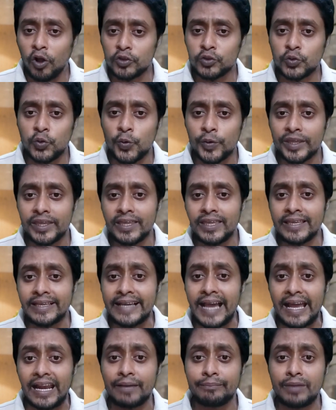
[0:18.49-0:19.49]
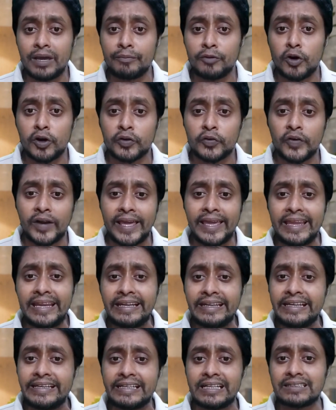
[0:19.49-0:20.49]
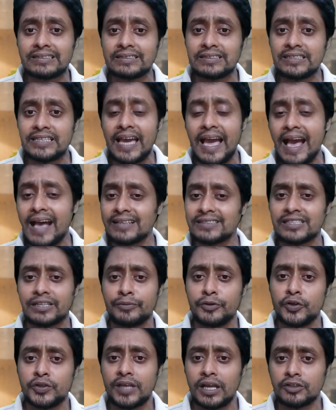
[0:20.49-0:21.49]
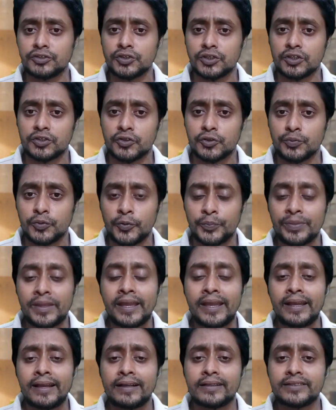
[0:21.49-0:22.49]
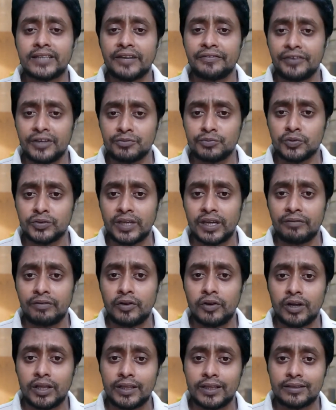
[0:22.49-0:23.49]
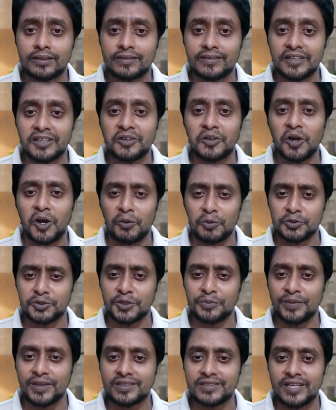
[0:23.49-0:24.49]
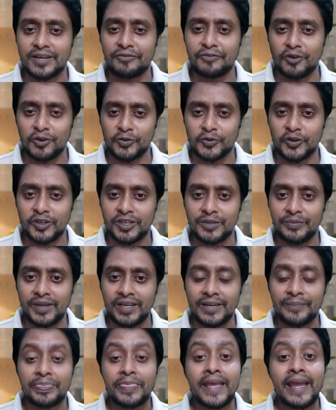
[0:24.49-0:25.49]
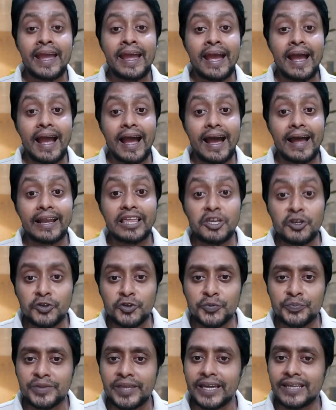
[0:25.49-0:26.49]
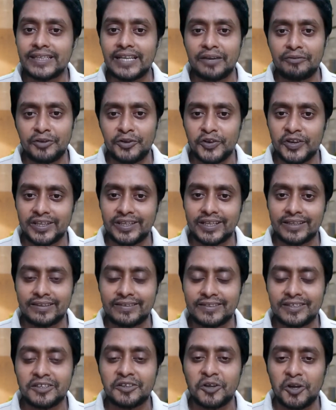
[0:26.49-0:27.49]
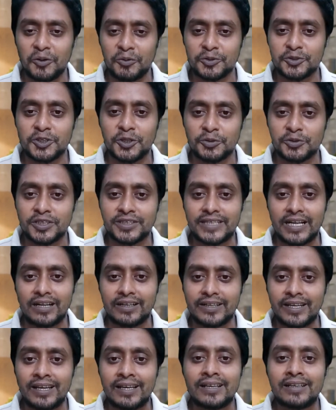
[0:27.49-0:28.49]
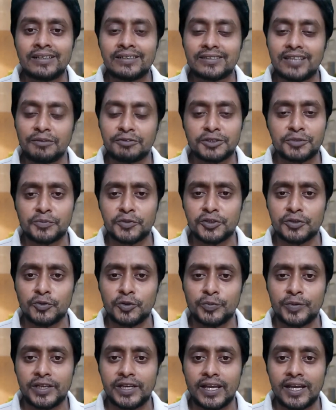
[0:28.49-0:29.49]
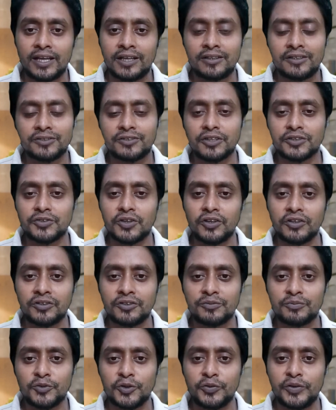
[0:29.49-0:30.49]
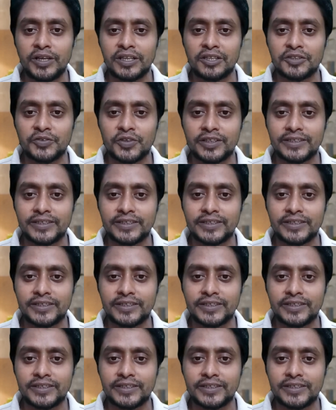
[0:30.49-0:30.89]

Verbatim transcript: অর্থ কি কারা ব্যবহার করে ইন ডিটেলস নিয়ে আজকে ভিডিওতে আলোচনা করব যারা ফেসবুক থেকে ভিডিওটা দেখতেছেন অবশ্যই পেজটা ফলো করে দিবেন আর ইউটিউব থেকে যারা ভিডিওটা দেখতেছেন অবশ্যই অবশ্যই চ্যানেলটা সাবস্ক্রাইব করতে ভুলবেন না তো চলুন মূল ভিডিওতে